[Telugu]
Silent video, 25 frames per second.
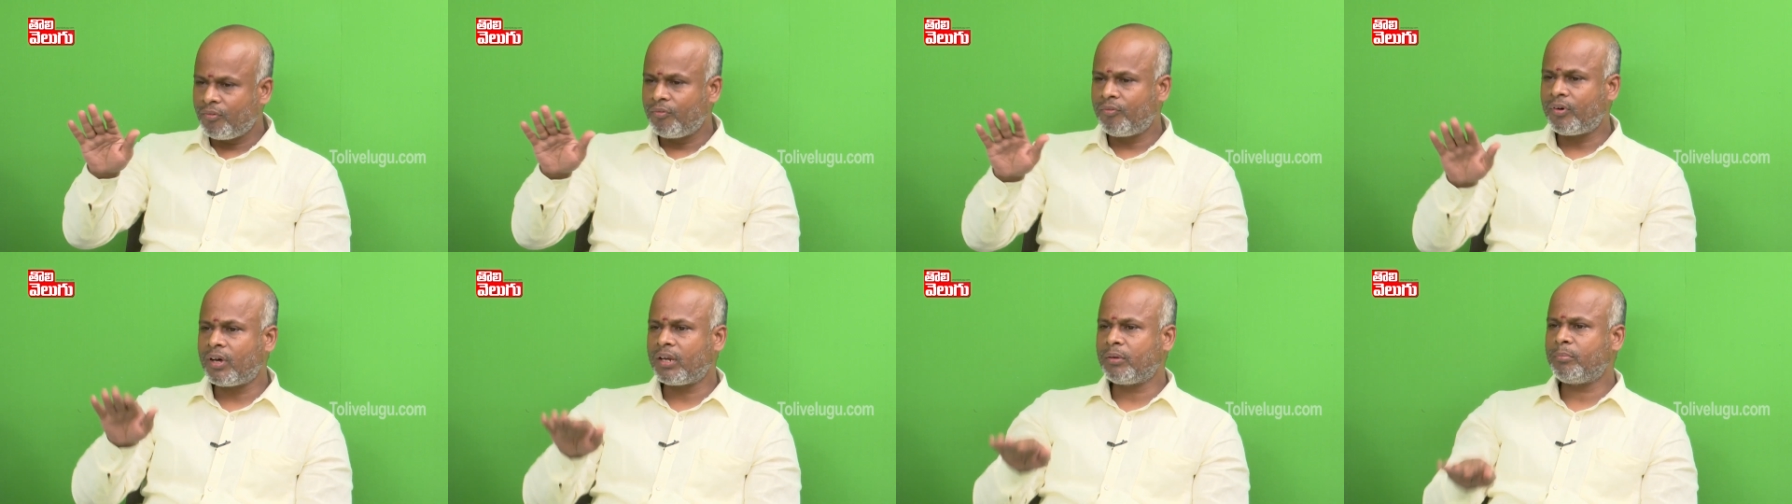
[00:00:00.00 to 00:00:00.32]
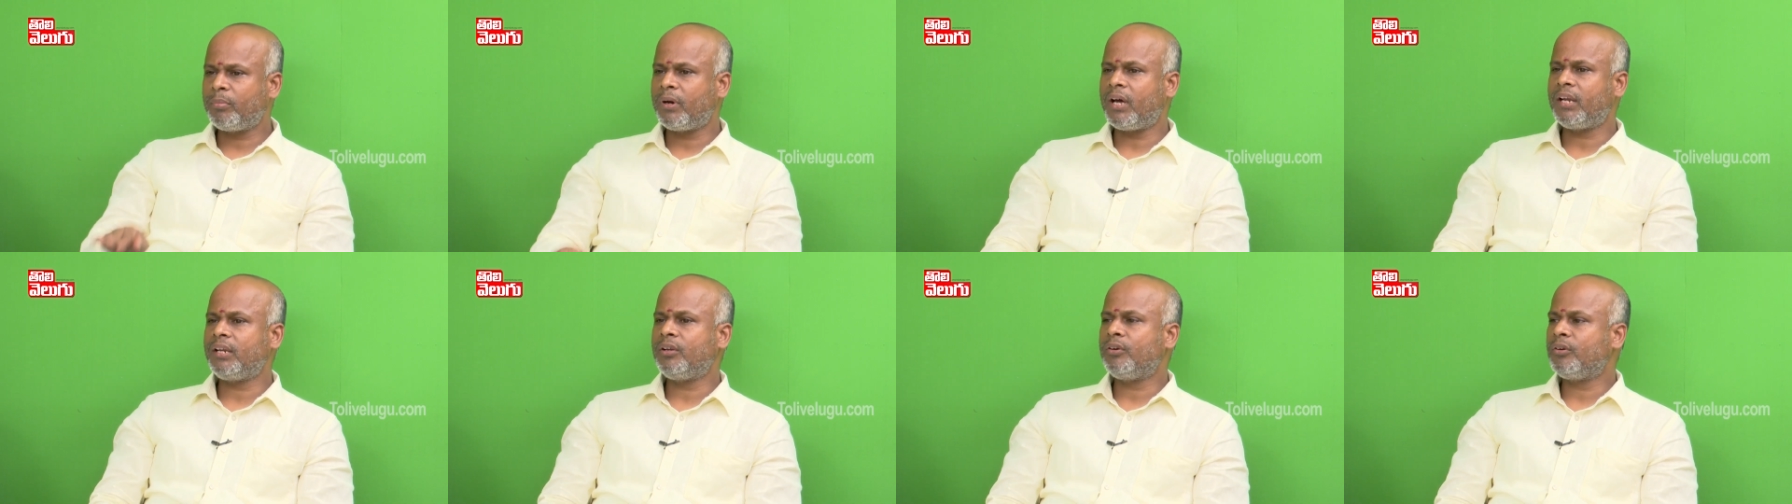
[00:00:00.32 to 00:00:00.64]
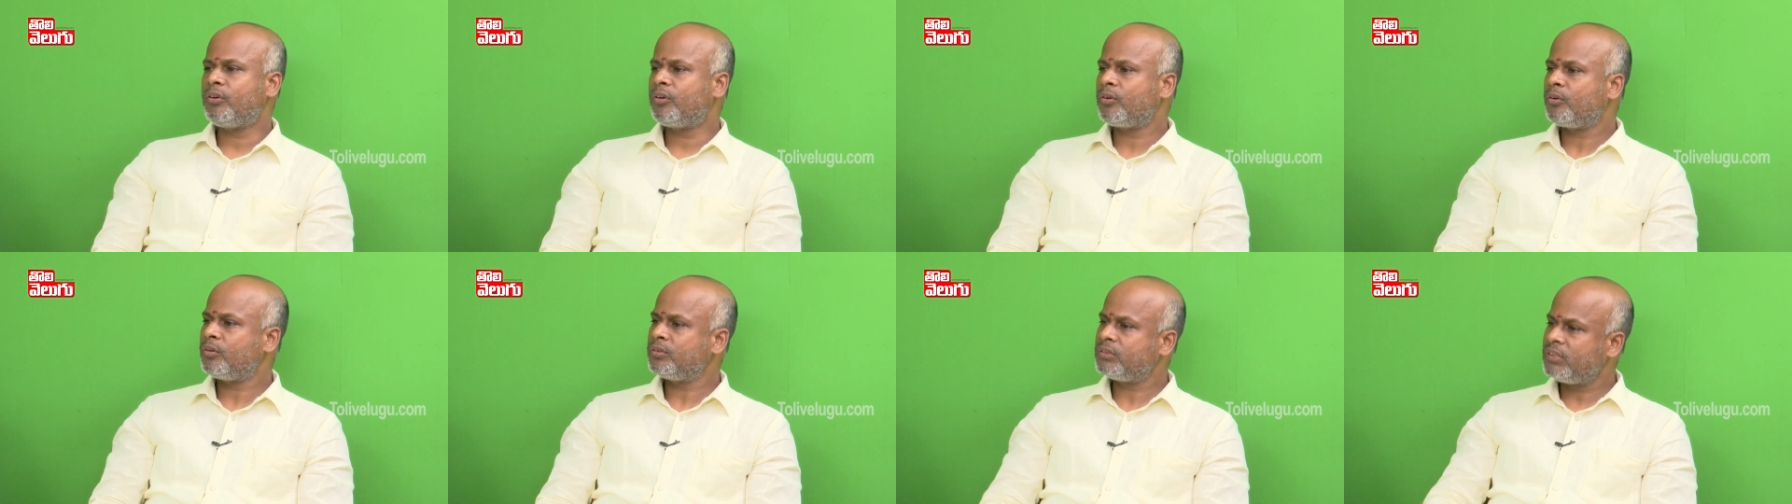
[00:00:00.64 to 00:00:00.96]
వారి భార్య
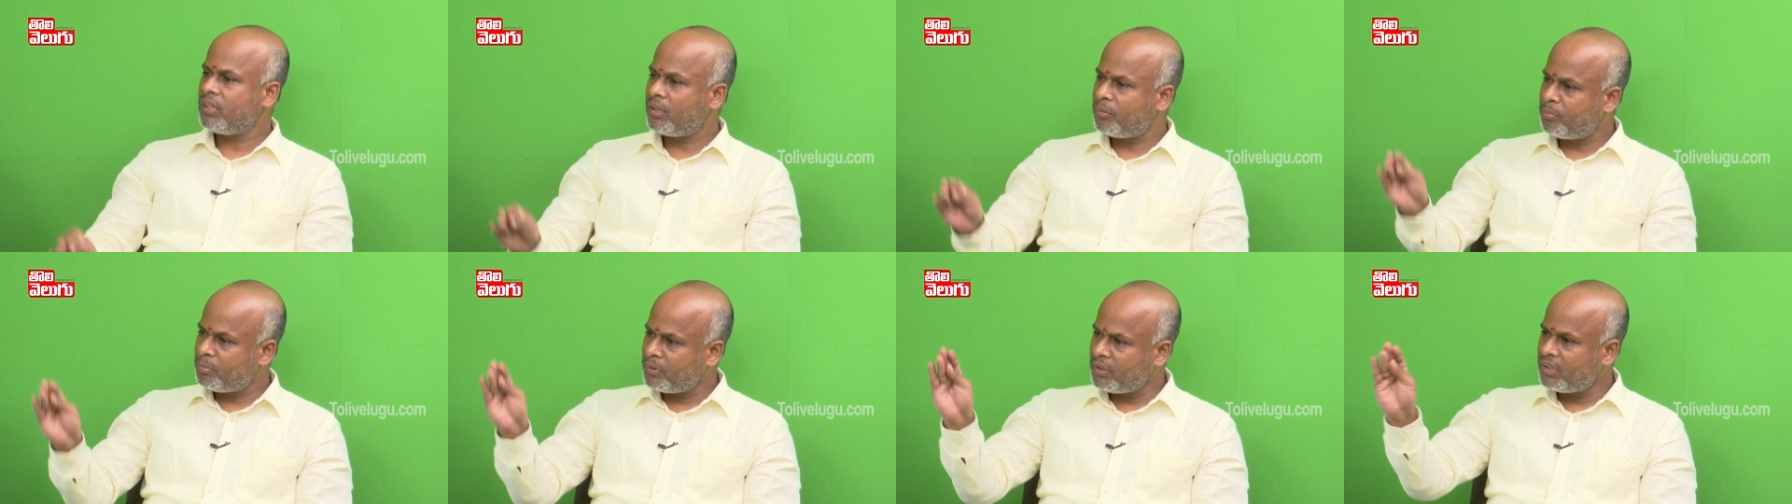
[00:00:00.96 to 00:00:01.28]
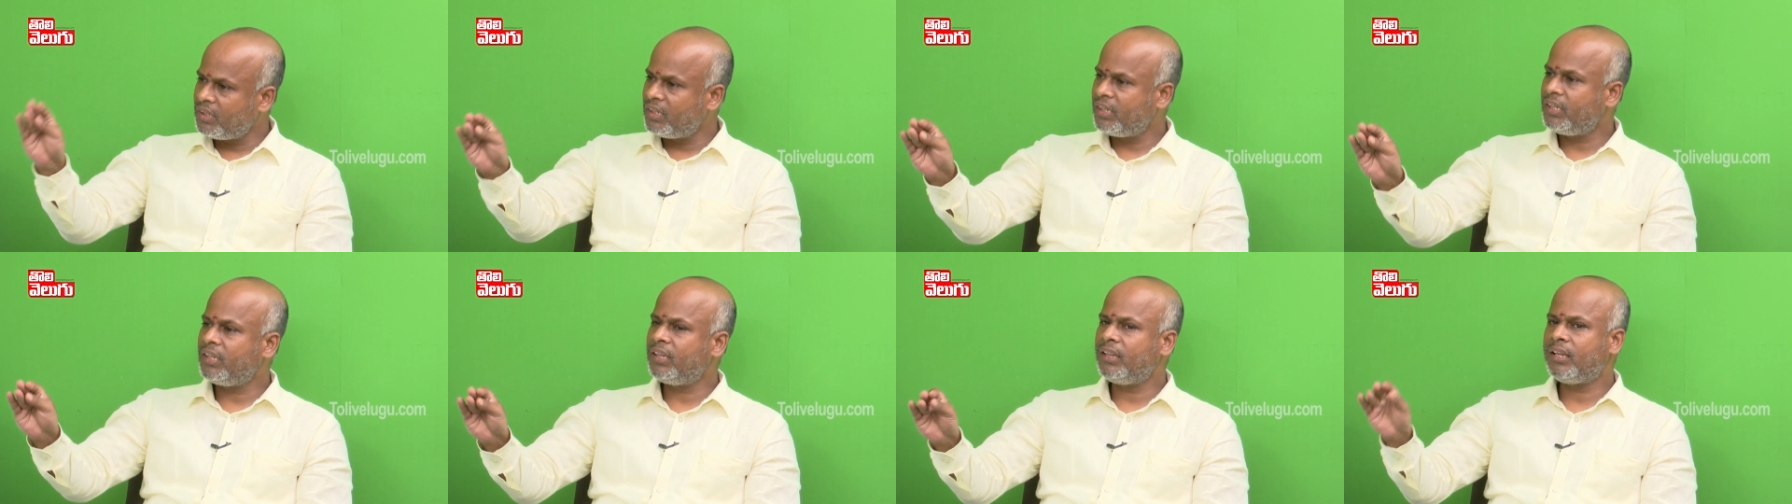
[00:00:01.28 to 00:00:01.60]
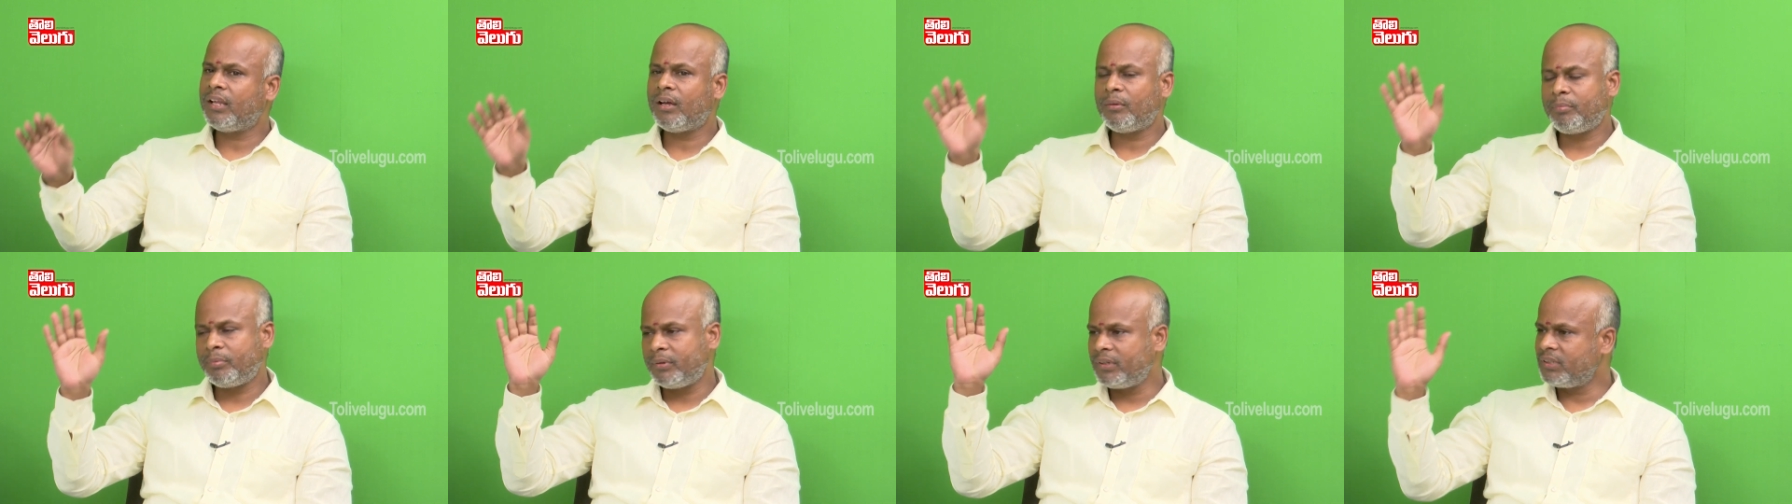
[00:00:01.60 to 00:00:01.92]
ఒక రోజు లేపి నీళ్ళు
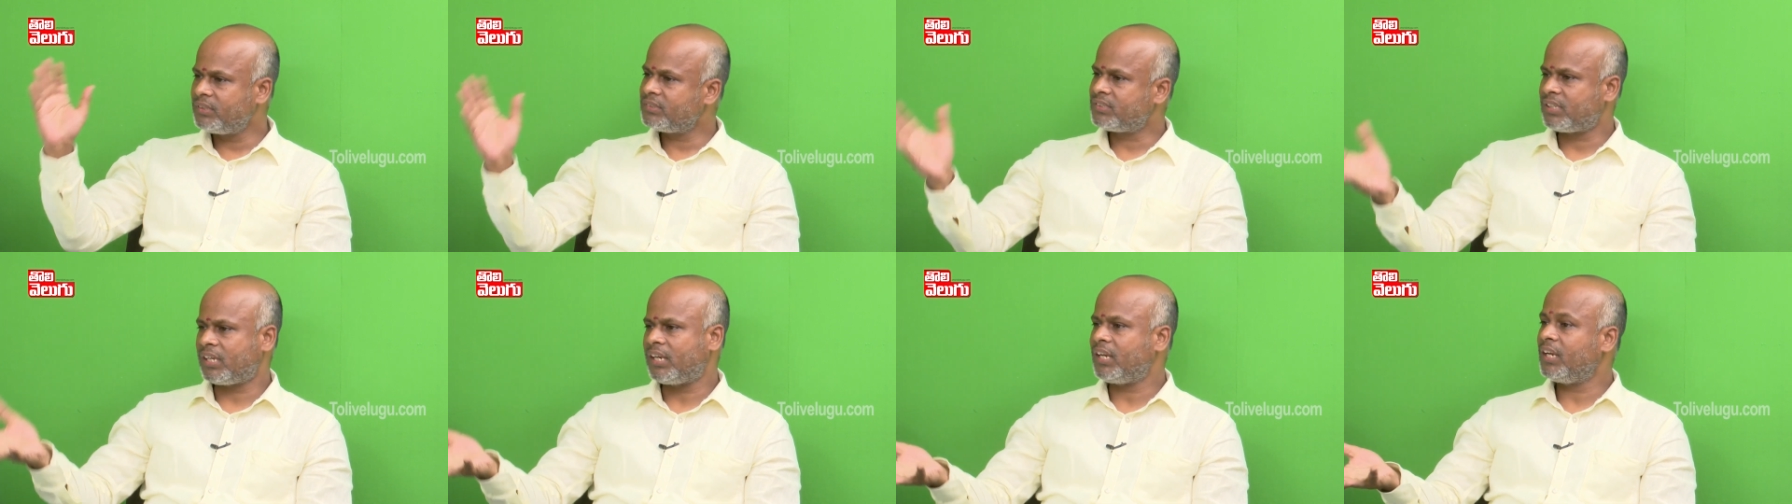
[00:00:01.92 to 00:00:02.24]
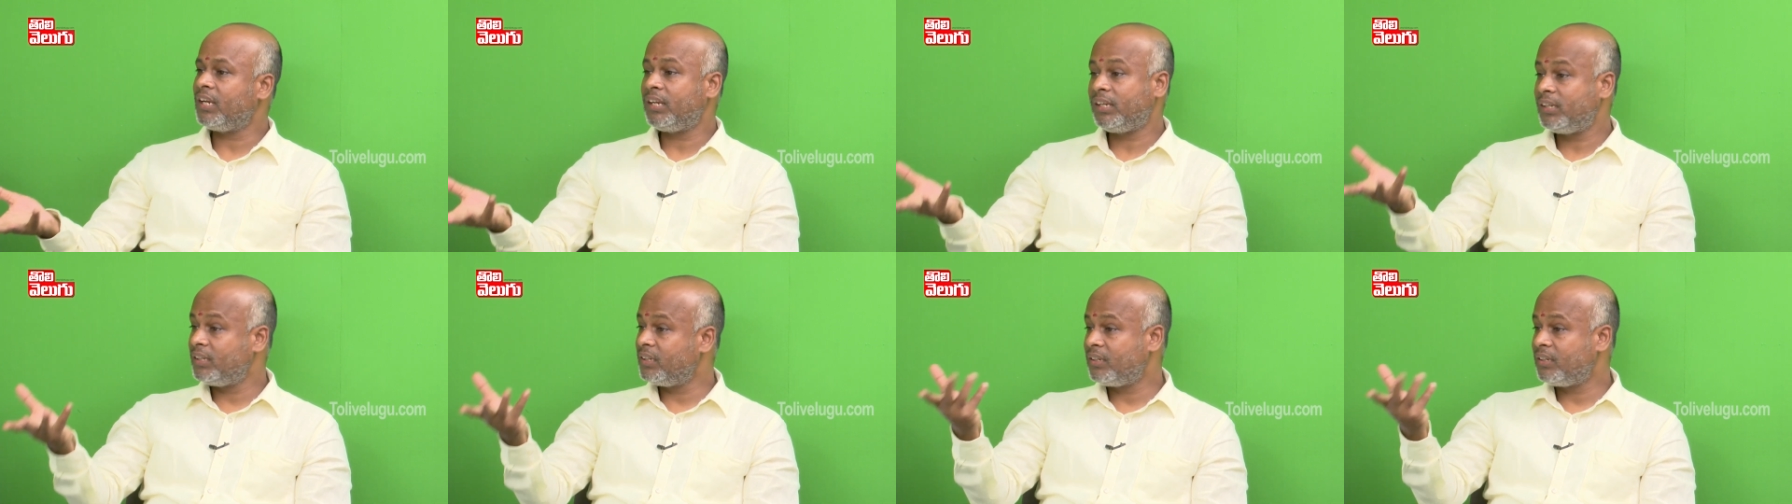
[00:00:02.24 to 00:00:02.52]
దాపి సరే